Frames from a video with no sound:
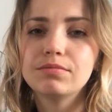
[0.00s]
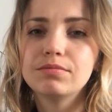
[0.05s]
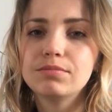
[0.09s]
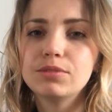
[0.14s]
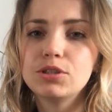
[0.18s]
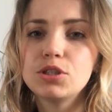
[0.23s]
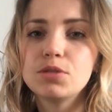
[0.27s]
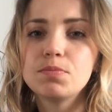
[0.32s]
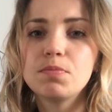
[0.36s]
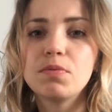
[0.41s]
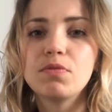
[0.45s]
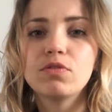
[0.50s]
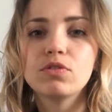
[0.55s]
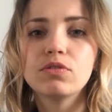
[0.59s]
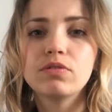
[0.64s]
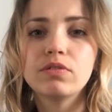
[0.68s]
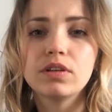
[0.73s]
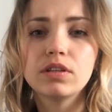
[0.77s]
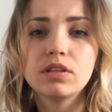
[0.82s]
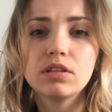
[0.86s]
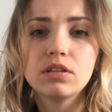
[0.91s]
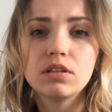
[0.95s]
być
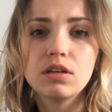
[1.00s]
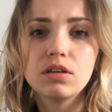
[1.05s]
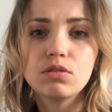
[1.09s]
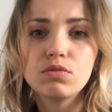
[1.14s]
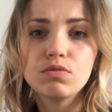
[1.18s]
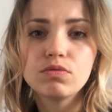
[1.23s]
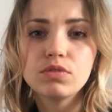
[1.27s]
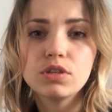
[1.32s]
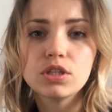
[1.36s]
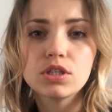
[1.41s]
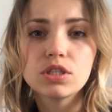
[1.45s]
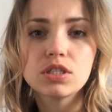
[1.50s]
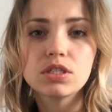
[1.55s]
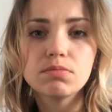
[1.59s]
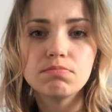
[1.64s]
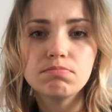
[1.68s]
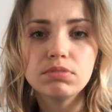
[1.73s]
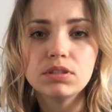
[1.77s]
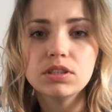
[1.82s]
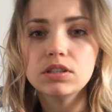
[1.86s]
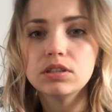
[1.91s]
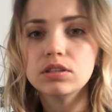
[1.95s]
spowodowane również
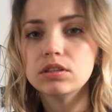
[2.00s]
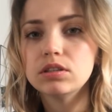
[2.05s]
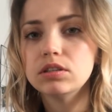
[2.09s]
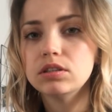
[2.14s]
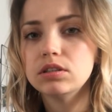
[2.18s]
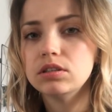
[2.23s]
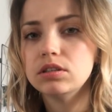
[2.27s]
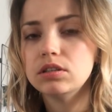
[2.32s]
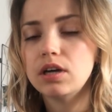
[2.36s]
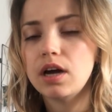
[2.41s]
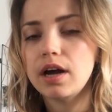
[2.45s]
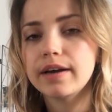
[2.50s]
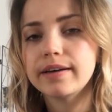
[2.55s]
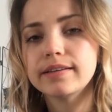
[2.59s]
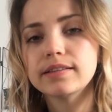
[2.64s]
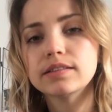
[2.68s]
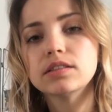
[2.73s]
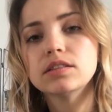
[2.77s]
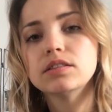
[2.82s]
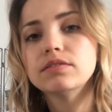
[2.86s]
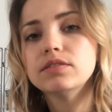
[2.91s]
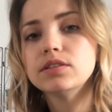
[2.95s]
zbyt e,
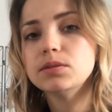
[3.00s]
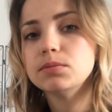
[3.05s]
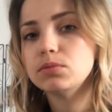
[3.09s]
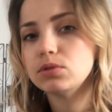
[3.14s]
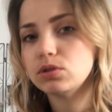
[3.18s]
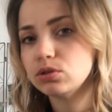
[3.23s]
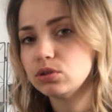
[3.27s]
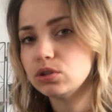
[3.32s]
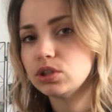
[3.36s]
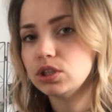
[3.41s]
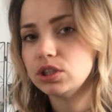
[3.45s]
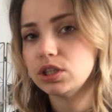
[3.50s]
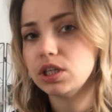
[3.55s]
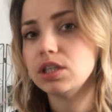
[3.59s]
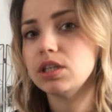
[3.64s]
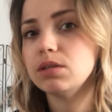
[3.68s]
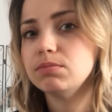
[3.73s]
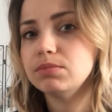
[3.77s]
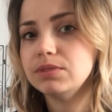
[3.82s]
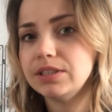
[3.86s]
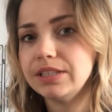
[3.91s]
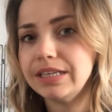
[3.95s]
agresywnym
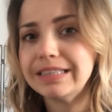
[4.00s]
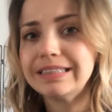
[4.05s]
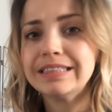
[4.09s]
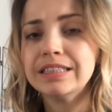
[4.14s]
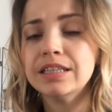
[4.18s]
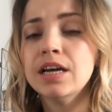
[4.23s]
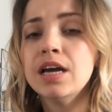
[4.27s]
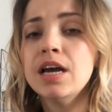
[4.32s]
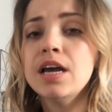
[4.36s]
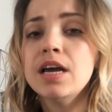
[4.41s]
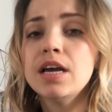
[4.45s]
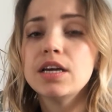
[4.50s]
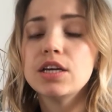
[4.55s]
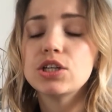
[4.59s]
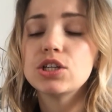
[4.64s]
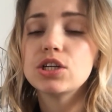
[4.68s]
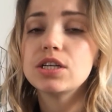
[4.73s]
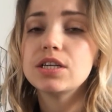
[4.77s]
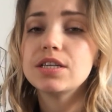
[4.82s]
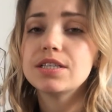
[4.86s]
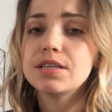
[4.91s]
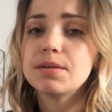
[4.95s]
rozszerzaniem diety.
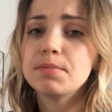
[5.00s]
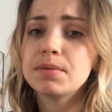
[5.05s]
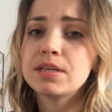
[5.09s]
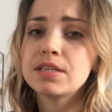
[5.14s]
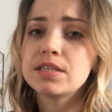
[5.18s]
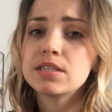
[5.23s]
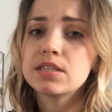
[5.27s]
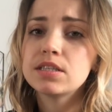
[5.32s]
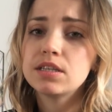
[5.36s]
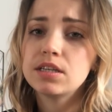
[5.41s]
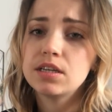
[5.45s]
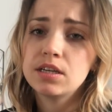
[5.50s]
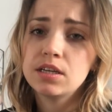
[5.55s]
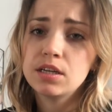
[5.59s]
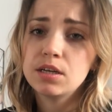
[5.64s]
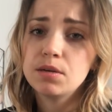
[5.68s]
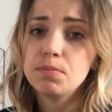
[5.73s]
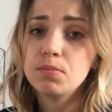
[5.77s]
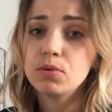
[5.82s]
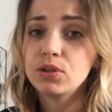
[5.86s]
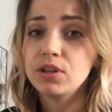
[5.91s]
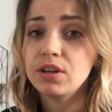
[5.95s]
Jeżeli zamiast
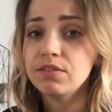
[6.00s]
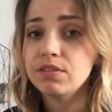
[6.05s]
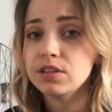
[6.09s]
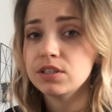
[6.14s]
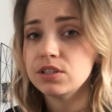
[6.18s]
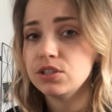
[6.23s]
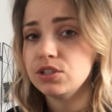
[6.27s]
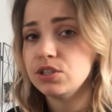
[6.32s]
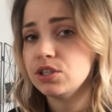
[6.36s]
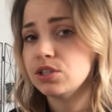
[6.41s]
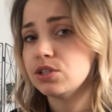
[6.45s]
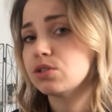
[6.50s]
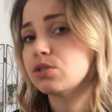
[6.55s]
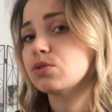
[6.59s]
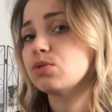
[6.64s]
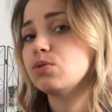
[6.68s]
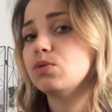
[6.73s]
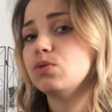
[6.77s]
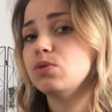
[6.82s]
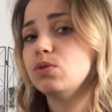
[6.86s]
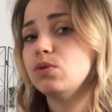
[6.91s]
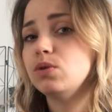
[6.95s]
e, podawać
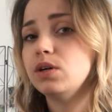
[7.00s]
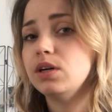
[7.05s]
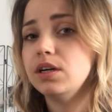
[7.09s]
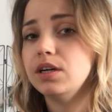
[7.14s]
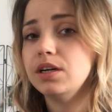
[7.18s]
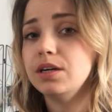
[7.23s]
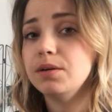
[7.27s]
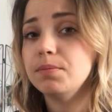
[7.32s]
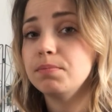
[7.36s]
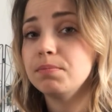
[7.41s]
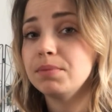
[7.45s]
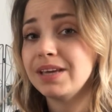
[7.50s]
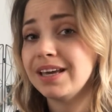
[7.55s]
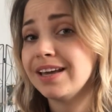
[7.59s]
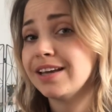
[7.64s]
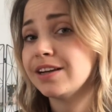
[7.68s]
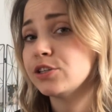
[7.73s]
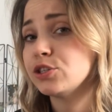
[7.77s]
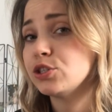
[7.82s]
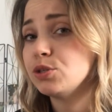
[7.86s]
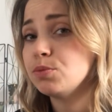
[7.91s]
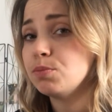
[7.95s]
dziecku e,
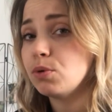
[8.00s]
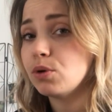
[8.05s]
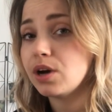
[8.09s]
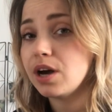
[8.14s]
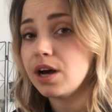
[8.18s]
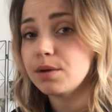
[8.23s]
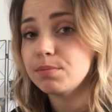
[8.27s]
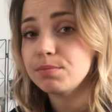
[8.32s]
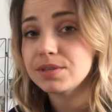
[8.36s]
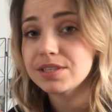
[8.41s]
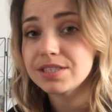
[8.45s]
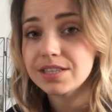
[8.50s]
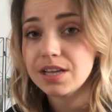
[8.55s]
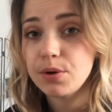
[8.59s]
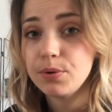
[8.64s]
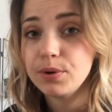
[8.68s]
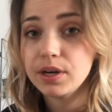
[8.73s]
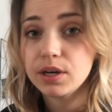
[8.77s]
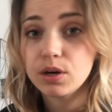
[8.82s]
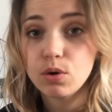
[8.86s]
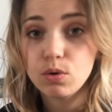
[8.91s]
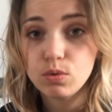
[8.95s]
pierś i pokarmy
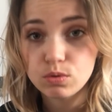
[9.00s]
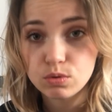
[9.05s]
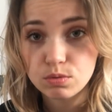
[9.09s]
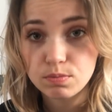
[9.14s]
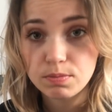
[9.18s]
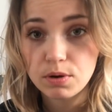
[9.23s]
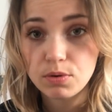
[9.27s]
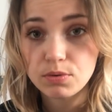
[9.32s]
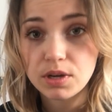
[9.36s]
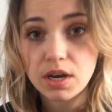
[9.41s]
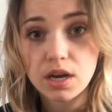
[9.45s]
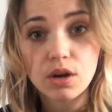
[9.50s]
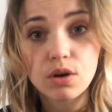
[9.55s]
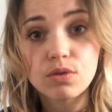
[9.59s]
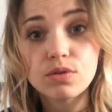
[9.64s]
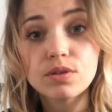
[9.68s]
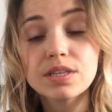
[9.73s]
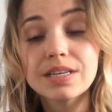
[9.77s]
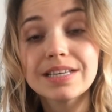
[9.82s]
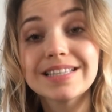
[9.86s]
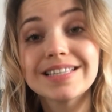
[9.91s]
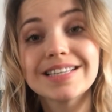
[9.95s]
stałe jako
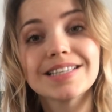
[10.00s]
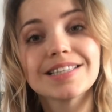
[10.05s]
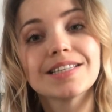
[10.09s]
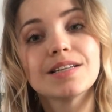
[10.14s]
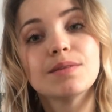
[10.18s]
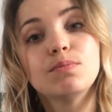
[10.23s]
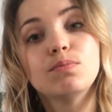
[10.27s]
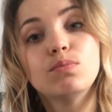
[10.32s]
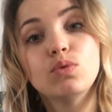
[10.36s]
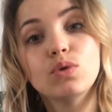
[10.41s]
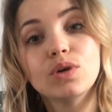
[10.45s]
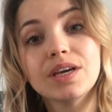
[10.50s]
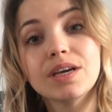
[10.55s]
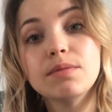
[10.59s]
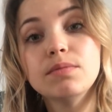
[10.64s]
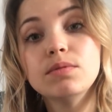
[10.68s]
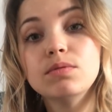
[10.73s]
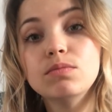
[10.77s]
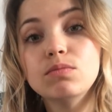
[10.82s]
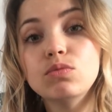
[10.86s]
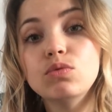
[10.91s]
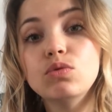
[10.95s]
uzupełniające,
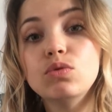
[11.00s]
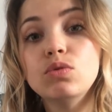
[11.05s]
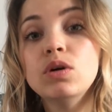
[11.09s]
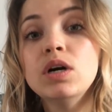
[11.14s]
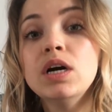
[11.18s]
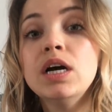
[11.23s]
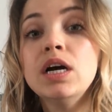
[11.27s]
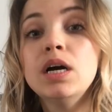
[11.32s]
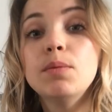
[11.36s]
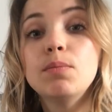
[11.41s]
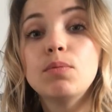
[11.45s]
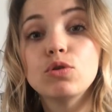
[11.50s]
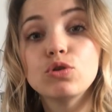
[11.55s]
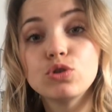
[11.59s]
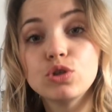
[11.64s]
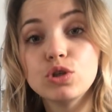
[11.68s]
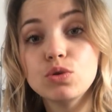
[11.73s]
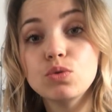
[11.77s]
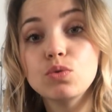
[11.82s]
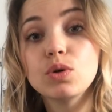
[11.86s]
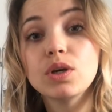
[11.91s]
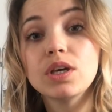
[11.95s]
zastępujemy mu
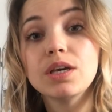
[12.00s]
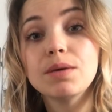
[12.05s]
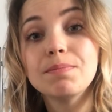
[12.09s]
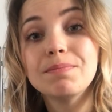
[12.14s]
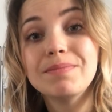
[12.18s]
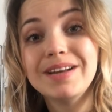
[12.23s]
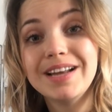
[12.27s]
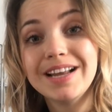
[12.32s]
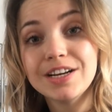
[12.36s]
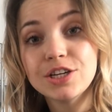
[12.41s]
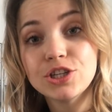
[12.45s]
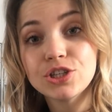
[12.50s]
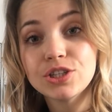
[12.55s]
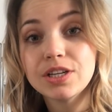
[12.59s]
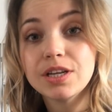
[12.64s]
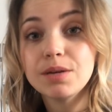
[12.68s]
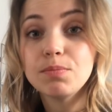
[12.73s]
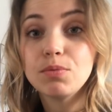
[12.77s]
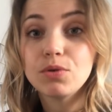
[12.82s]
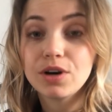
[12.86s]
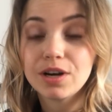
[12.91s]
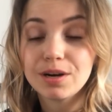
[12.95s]
posiłki
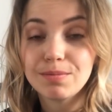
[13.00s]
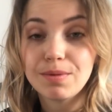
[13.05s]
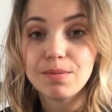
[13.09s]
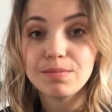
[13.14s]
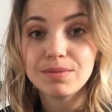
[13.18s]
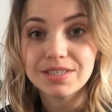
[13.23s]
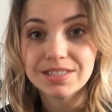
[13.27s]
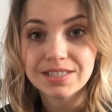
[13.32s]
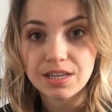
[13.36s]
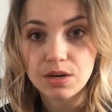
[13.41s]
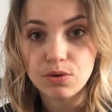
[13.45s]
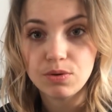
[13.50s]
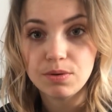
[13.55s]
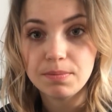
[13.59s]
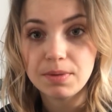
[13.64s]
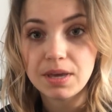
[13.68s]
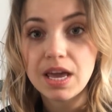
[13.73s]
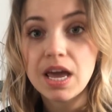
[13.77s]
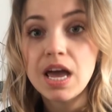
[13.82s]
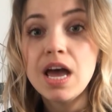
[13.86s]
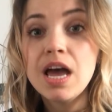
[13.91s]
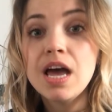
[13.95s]
mleczne pokarmami
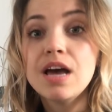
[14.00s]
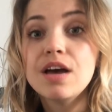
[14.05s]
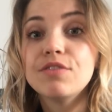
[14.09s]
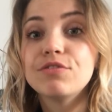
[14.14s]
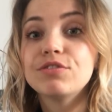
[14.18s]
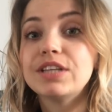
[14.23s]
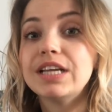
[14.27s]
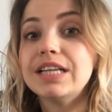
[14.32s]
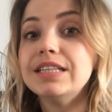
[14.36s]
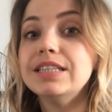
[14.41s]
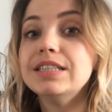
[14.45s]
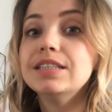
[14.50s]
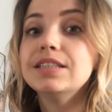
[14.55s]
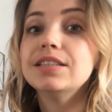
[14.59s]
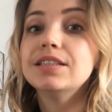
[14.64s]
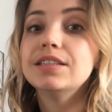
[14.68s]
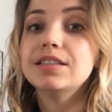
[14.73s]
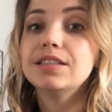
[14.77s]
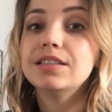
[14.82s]
stałymi. Wtedy